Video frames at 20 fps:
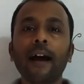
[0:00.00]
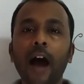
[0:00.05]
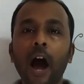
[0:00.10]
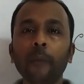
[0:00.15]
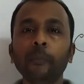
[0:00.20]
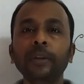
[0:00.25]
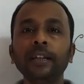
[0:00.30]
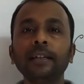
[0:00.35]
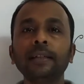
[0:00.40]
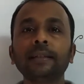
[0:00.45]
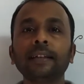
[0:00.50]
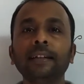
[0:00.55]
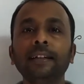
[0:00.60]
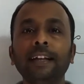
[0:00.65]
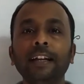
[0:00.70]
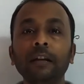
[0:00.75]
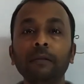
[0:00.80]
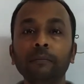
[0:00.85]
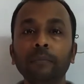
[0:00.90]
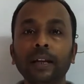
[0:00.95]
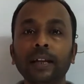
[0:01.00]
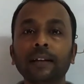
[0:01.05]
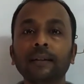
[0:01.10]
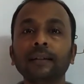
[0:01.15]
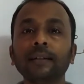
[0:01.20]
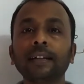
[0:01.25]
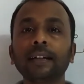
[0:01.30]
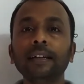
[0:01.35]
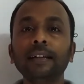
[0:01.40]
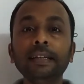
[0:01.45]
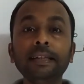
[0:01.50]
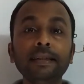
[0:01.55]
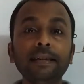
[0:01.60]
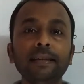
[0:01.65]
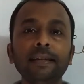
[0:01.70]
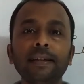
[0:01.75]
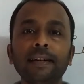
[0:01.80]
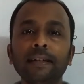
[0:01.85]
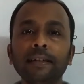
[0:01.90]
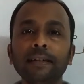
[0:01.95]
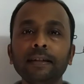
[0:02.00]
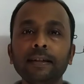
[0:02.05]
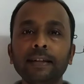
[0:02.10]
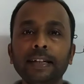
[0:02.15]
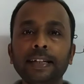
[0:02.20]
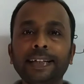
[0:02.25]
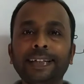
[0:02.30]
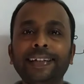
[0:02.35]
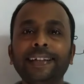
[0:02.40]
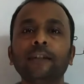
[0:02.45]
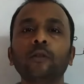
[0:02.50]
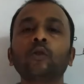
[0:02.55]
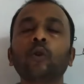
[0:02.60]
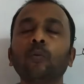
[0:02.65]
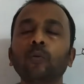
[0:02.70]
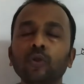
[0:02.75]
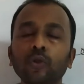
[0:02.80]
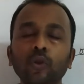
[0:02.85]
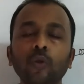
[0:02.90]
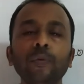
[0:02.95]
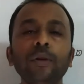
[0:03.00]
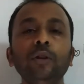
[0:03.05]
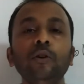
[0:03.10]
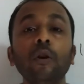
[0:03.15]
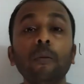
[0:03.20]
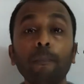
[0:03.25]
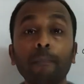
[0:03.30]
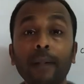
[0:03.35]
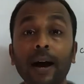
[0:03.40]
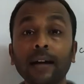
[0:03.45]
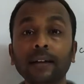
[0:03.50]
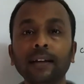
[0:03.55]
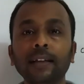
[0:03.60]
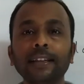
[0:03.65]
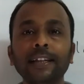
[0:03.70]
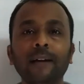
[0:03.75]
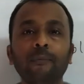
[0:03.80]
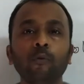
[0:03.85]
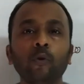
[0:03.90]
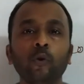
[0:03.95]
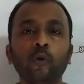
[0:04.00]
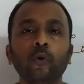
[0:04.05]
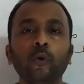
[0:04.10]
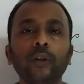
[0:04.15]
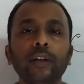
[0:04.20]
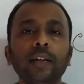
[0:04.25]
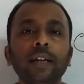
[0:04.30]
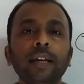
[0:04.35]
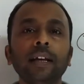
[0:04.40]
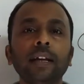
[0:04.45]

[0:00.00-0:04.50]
আমি এই চ্যানেলে মেকানিক্যাল ইঞ্জিনিয়ারিং রিলেটেড সমস্ত ভিডিও বাংলাতে আপলোড করি